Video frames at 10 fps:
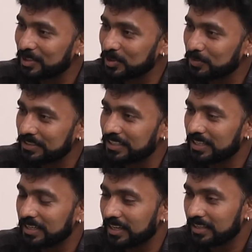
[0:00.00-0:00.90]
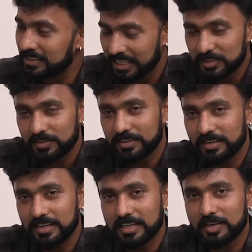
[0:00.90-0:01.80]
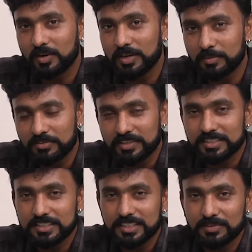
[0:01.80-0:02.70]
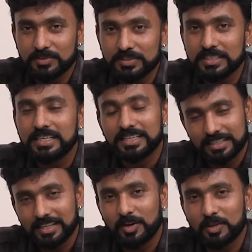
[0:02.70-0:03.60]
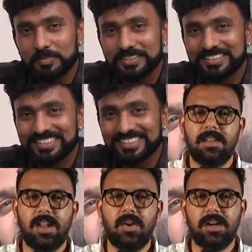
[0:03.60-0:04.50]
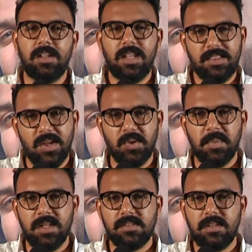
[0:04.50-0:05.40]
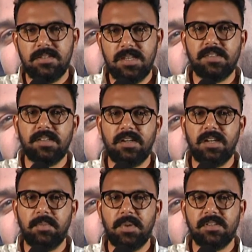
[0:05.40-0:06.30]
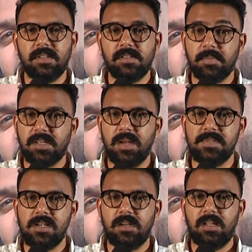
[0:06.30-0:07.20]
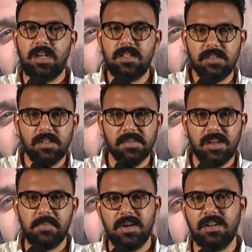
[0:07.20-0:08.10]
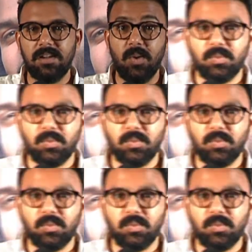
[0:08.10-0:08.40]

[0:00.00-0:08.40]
యూ సో మచ్ అండ్ థ్యాంక్స్ ఫర్ కాలింగ్ మీ ఫర్ దిస్ ఇంటర్వ్యూ ఆల్ ది బెస్ట్ హలో అండి నేను తరుణ్ భాస్కర్ జిఎస్ ఎంటర్టైన్మెంట్స్ కి సబ్స్క్రైబ్ చేయండి హిట్ ద సబ్స్క్రైబ్ బటన్ నౌ